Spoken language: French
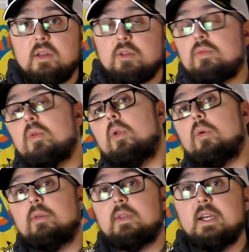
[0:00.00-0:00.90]
tu vois, en
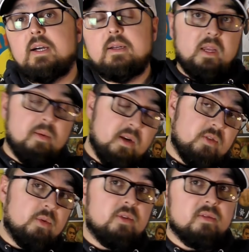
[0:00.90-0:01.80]
Angleterre, eh ben
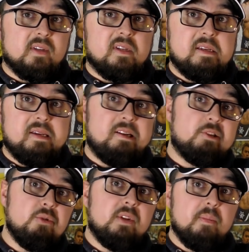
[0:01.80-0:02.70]
les audiences, elles
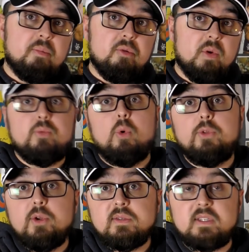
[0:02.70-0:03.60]
chutent un peu, et pour
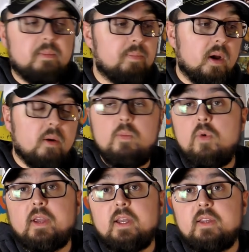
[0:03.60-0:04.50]
autant, c'est pas
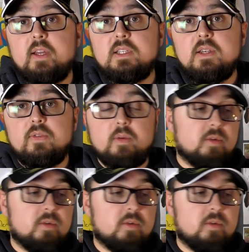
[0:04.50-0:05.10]
moins qualitatif, hein,